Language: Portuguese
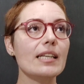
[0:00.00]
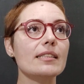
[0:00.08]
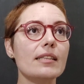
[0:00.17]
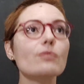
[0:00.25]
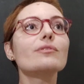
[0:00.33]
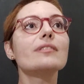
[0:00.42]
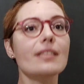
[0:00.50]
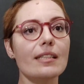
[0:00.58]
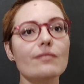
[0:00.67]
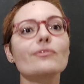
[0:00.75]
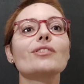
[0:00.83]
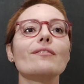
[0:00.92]
Então,
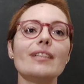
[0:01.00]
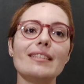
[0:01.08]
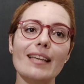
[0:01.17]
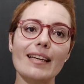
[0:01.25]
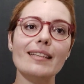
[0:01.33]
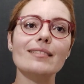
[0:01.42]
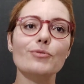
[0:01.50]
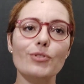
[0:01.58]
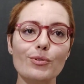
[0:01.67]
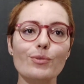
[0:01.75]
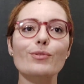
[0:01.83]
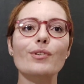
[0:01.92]
sim, você vai ter que
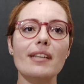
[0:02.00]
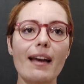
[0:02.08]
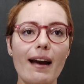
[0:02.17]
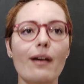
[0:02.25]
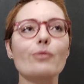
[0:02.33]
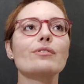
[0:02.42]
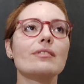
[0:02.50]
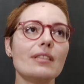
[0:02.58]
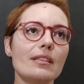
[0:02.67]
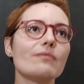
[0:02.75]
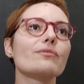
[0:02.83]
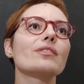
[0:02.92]
assistir tutorial,
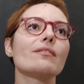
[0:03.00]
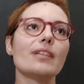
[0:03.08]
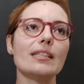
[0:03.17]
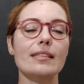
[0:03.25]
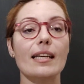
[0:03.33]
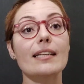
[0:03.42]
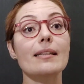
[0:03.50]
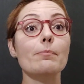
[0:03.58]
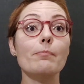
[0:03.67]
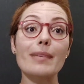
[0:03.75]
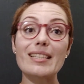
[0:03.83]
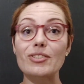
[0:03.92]
sim, você vai ter
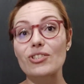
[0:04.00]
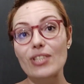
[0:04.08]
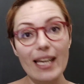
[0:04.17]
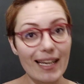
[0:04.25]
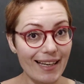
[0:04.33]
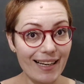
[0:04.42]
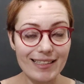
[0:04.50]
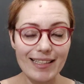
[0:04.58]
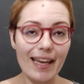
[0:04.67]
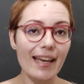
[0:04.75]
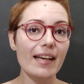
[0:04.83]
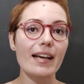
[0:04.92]
que mexer
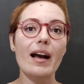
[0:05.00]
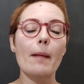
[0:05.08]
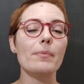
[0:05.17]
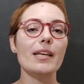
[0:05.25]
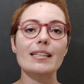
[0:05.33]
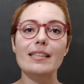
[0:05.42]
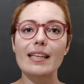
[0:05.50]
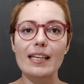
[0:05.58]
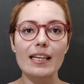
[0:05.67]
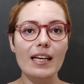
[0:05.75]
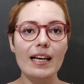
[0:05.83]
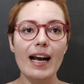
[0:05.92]
até
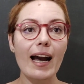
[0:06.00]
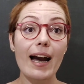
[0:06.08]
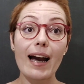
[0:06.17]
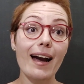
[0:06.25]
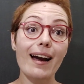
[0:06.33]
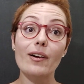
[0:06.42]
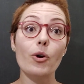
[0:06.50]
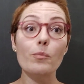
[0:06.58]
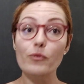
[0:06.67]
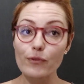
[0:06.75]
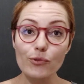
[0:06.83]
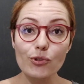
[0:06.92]
aprender a
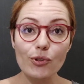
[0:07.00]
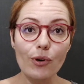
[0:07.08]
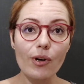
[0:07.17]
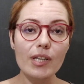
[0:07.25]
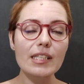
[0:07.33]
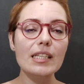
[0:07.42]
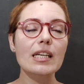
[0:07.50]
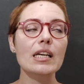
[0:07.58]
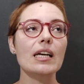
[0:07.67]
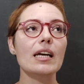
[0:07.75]
como funciona,